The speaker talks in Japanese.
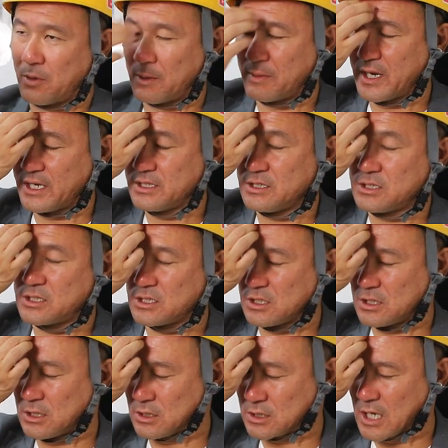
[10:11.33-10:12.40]
まあ、毎日
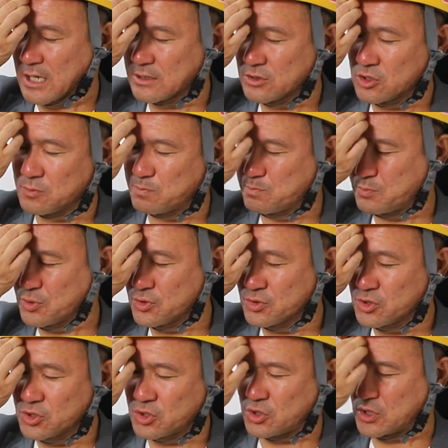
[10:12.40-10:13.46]
30分
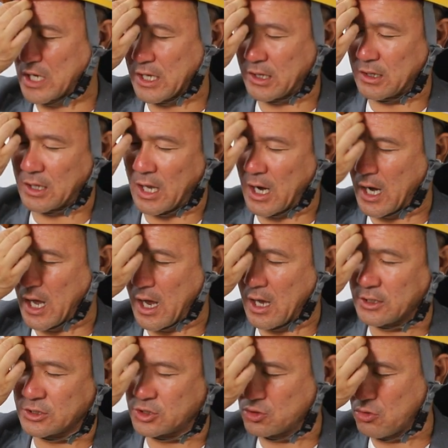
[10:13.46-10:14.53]
ずつやった
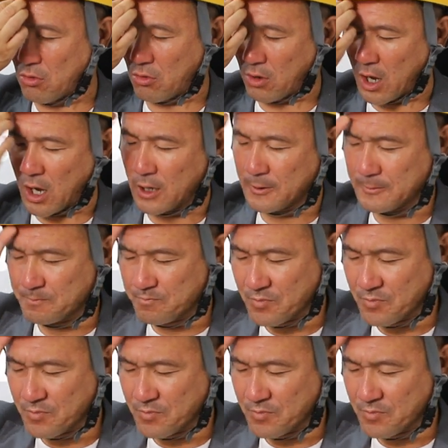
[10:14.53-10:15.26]
らにしようか